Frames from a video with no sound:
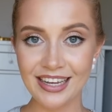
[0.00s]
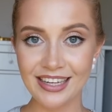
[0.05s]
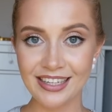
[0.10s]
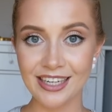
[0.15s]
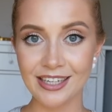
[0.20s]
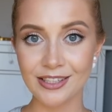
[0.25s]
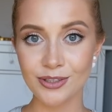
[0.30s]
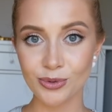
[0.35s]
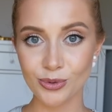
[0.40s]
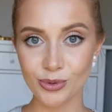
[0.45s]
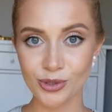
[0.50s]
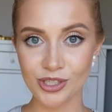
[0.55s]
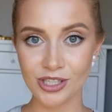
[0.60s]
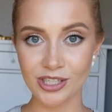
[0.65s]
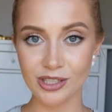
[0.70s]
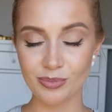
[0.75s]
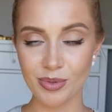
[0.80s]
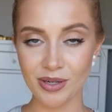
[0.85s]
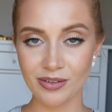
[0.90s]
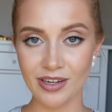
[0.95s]
я тут
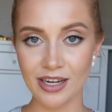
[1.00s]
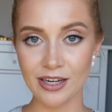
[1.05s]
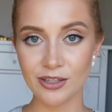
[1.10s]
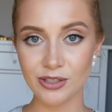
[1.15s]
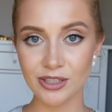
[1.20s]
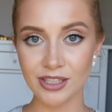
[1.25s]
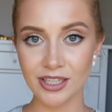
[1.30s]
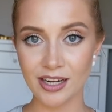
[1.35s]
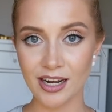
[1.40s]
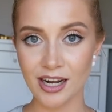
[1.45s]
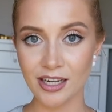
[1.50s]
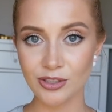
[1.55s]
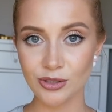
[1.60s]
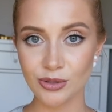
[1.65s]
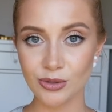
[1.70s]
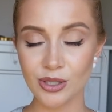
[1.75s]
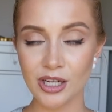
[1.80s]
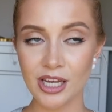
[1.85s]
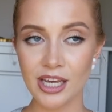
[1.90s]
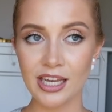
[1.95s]
же отправляюсь на
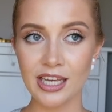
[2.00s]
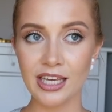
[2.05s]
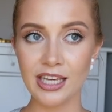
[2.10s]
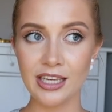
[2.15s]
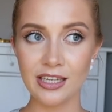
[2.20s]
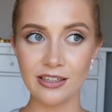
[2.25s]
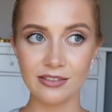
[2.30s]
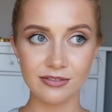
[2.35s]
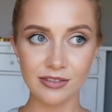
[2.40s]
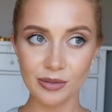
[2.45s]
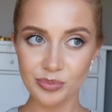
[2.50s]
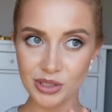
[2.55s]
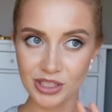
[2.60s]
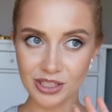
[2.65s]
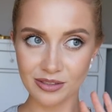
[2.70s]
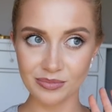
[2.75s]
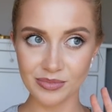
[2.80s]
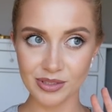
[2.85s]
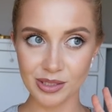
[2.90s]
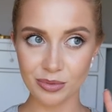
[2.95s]
кассу и
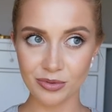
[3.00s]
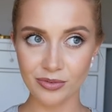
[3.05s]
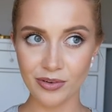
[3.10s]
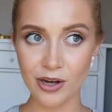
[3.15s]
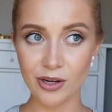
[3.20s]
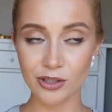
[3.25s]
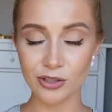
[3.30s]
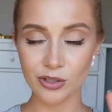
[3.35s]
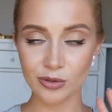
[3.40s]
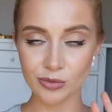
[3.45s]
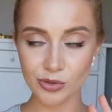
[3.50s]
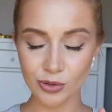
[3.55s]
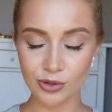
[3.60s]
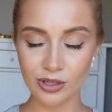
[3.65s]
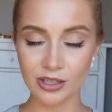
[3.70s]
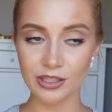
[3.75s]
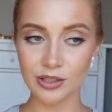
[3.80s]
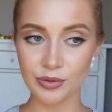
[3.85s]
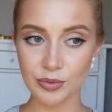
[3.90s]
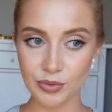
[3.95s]
вообще забываю о том,
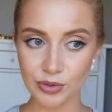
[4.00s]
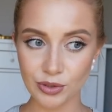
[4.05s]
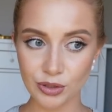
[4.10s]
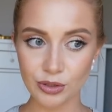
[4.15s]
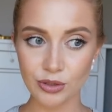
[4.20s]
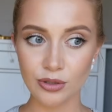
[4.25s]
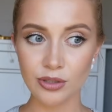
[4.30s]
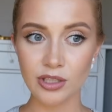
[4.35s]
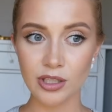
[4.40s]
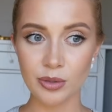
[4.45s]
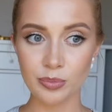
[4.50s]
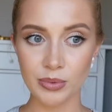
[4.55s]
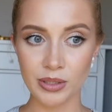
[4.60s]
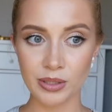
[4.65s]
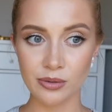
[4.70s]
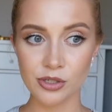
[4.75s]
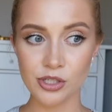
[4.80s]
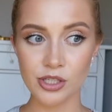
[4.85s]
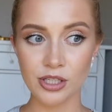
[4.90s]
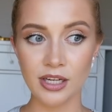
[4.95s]
сколько это все стоило,
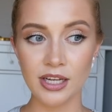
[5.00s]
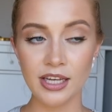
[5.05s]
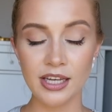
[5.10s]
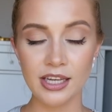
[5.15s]
потому что